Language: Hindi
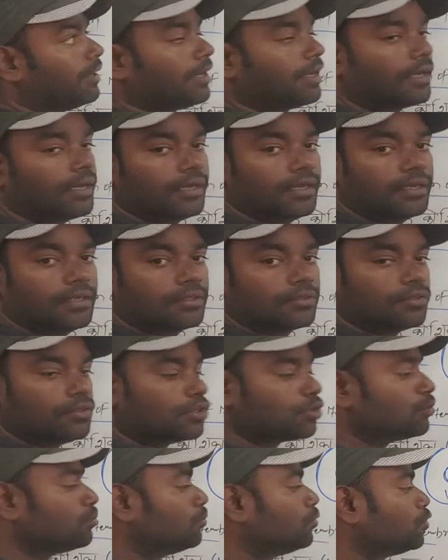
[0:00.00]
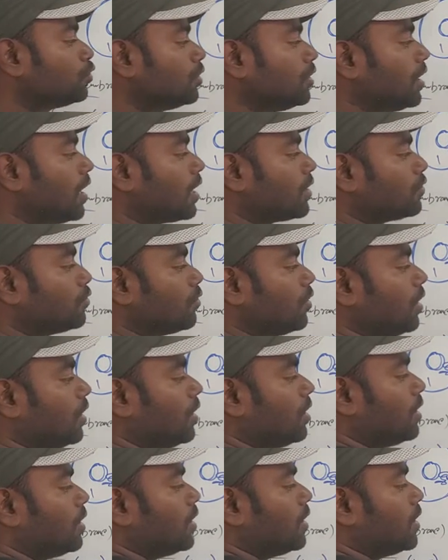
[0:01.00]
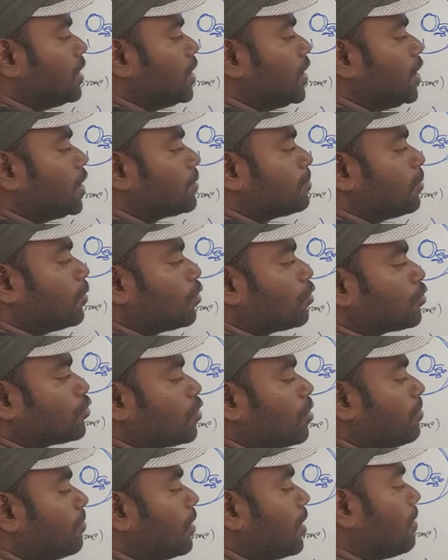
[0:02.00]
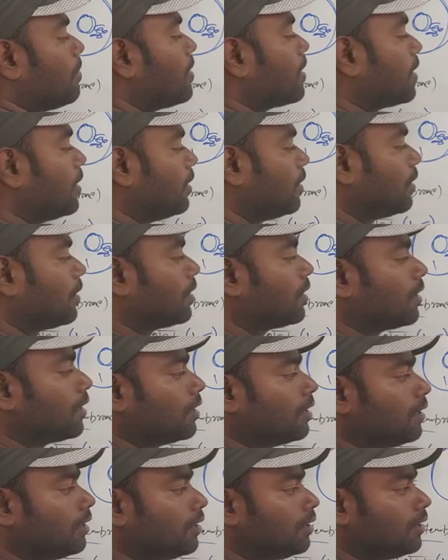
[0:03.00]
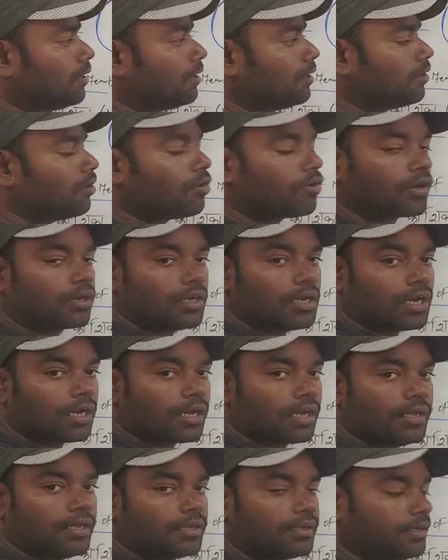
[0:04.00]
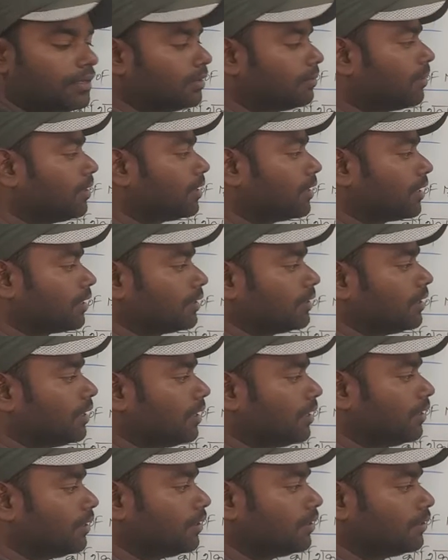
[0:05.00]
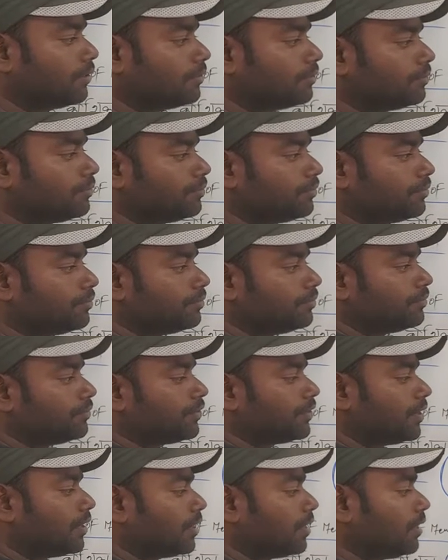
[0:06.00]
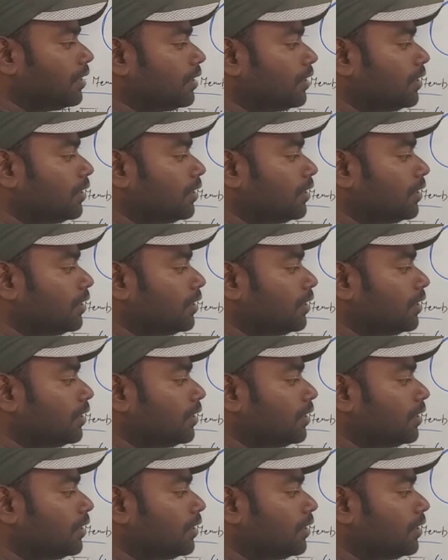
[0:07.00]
ठीक है तो स्मूथ ई आर जो है स्पेरोसोम नामक ऑर्गेनल का एक निर्माण करता है ठीक है